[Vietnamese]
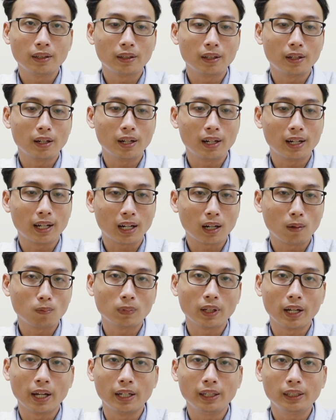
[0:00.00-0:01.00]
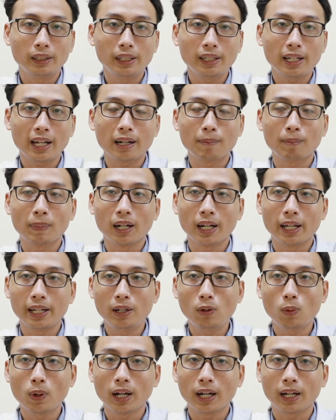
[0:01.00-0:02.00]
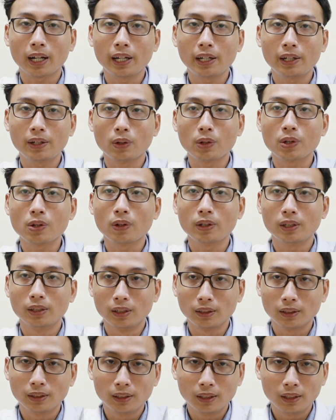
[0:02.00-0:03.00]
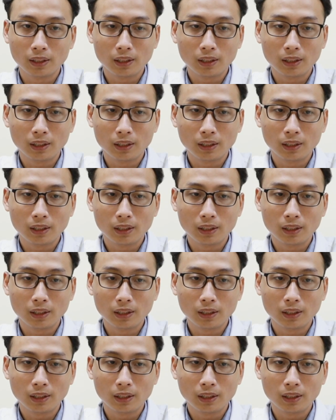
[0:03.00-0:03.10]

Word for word: cho nên là không thể tiến hành mà lấy qua cái nội soi được